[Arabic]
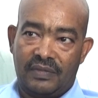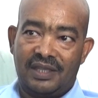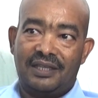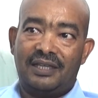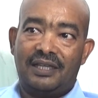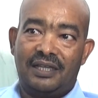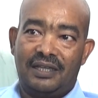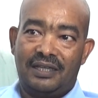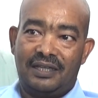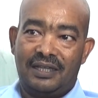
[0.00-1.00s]
عالية
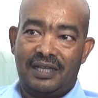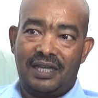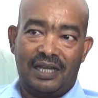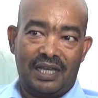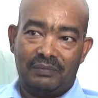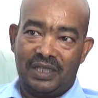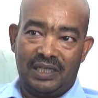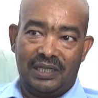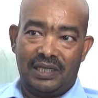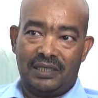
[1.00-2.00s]
وسمعة طيبة الحمد
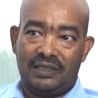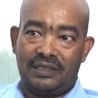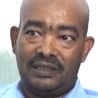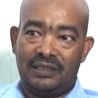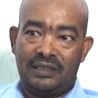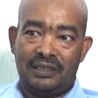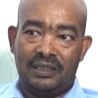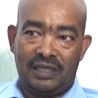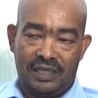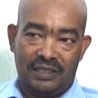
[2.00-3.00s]
لله السؤال هنا
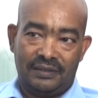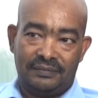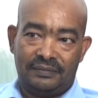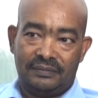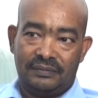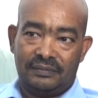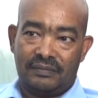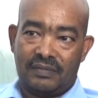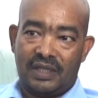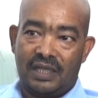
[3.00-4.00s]
كيف جاءت هذه
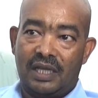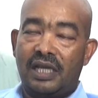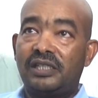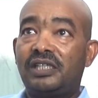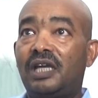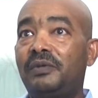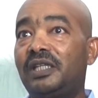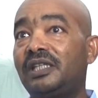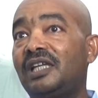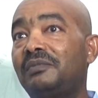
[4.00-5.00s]
الشعبية؟
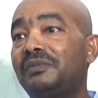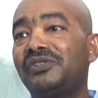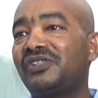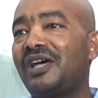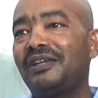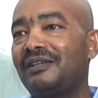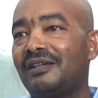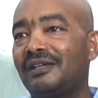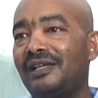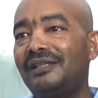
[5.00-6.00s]
الشعبية جاءت بالمصداقية
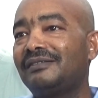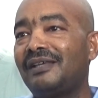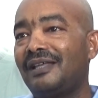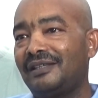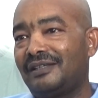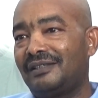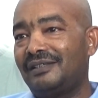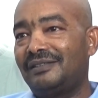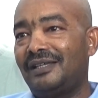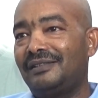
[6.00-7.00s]
خليك صادق
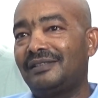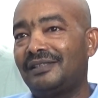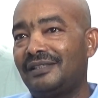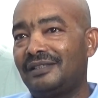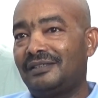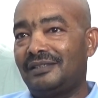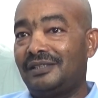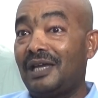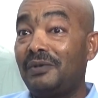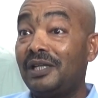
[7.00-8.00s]
إذا أنت صدقت
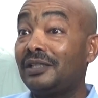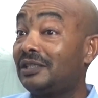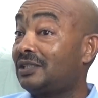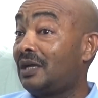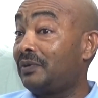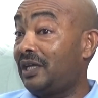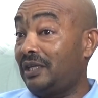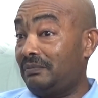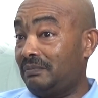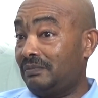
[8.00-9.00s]
الشعب القطري شعب
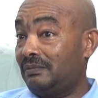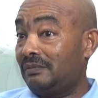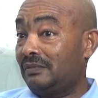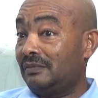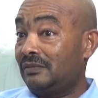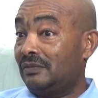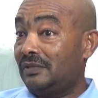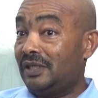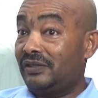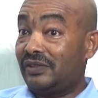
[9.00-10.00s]
كريم نعم
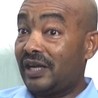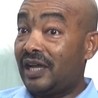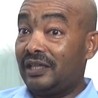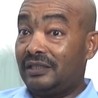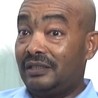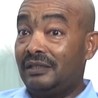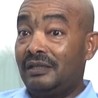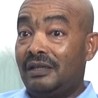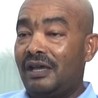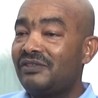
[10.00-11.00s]
صراحة
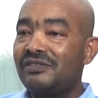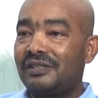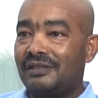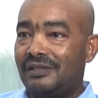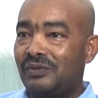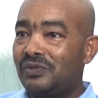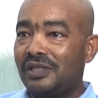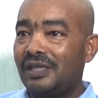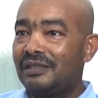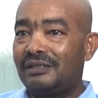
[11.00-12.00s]
قصدك لو
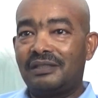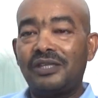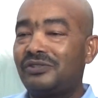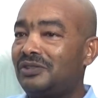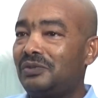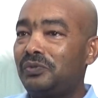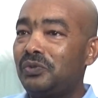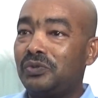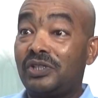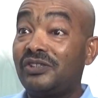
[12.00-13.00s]
صدقت تكسر
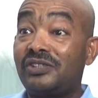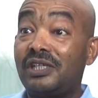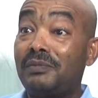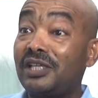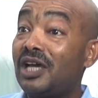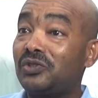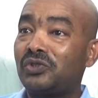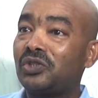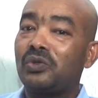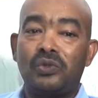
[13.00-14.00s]
البيوت تكسر المجالس
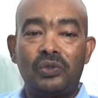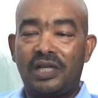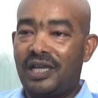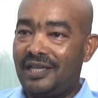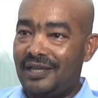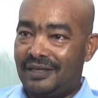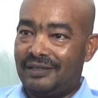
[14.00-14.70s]
وتدخل يقول لك حياك